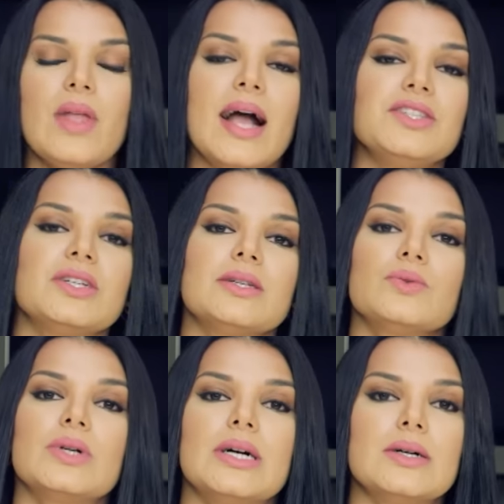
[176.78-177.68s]
A dieta
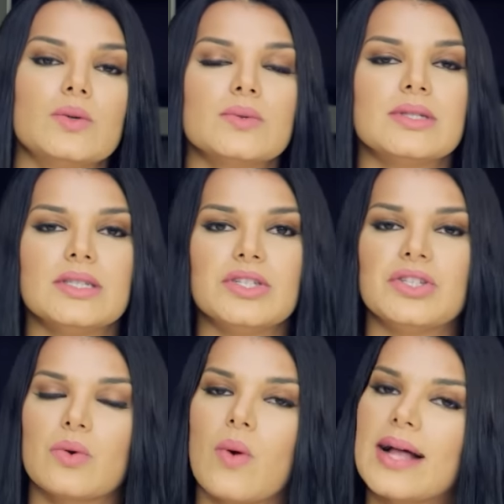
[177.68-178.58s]
do CAN
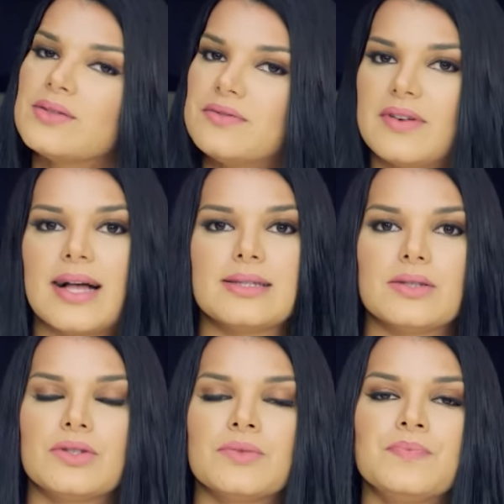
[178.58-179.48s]
consiste em quatro
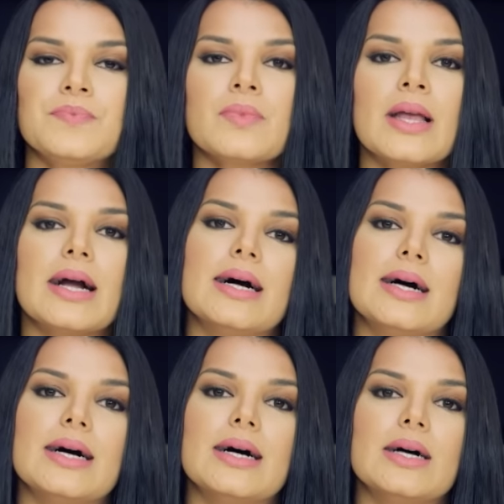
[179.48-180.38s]
fases.
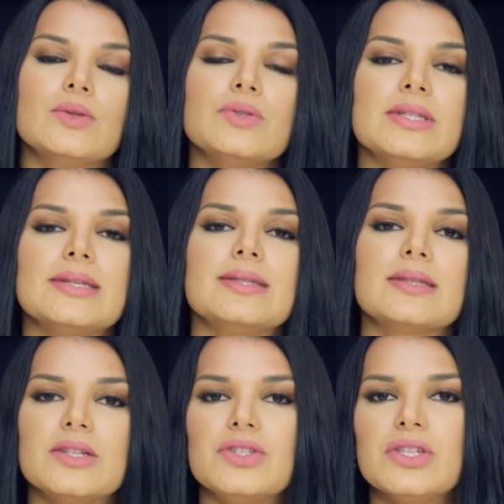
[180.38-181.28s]
Uh, nos
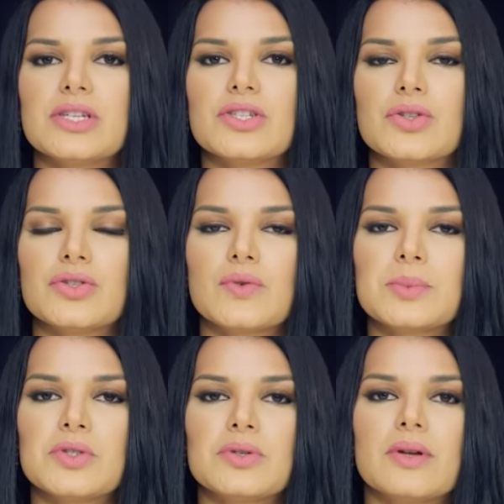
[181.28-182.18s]
60 dias, nós
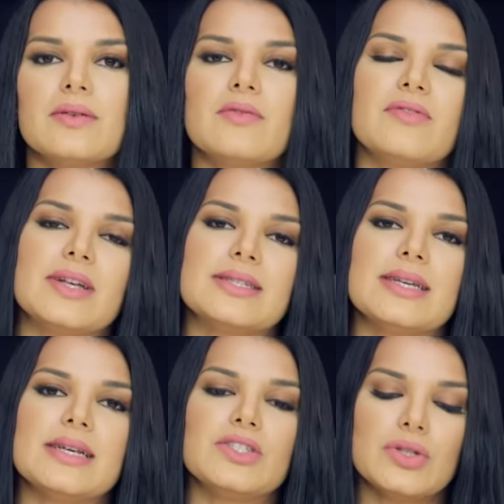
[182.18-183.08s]
vamos fazer